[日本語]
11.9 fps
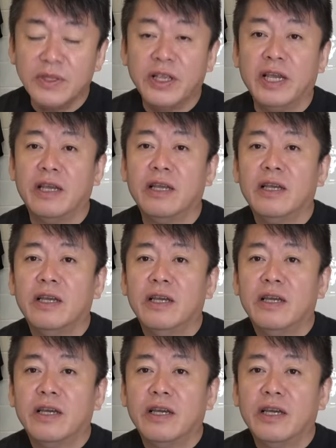で
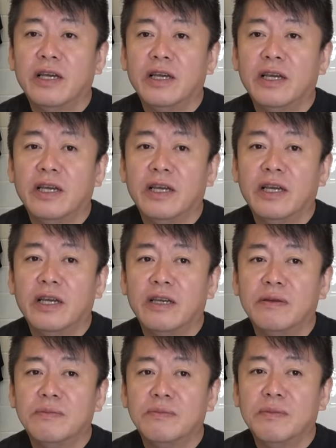
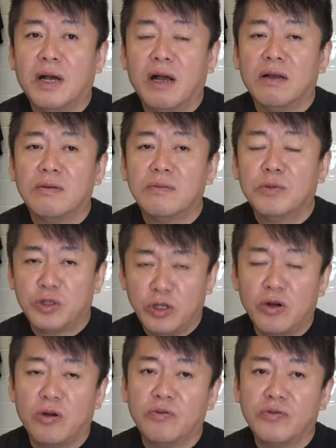えーまあ、も
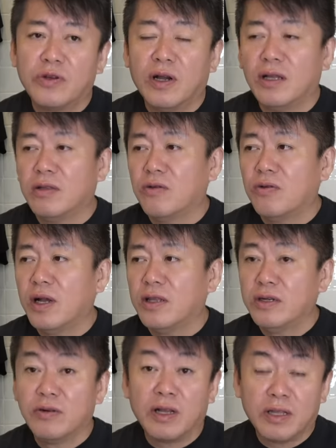ちろん副反応が
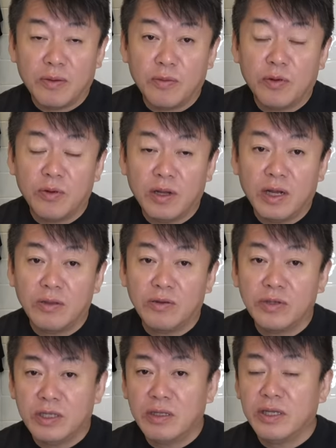出る方もあ
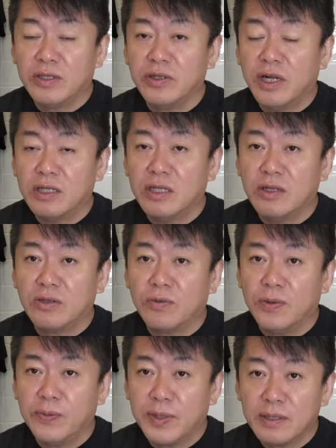の一定数いらっしゃると
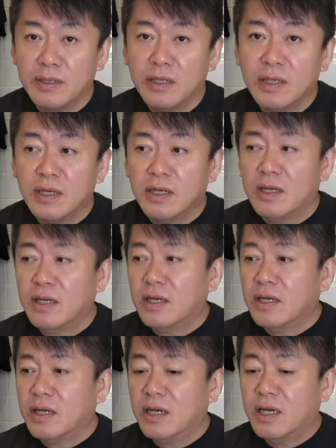思います。
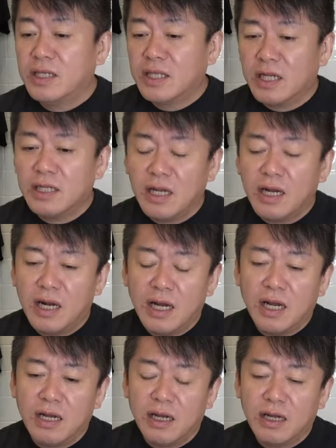えー、しかしなが
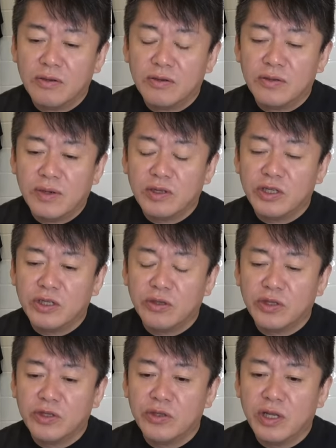らあのワクチン
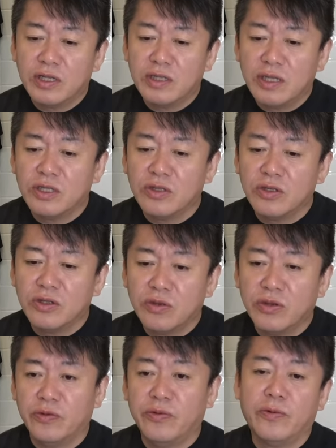の集団接種
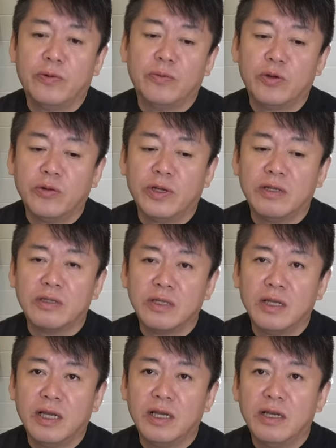というものはです
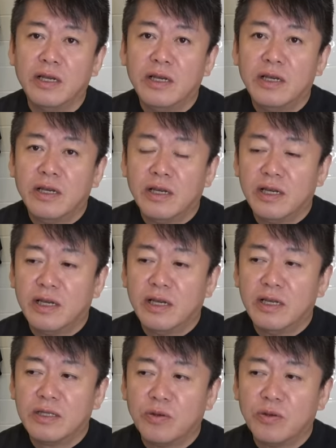ね、えー、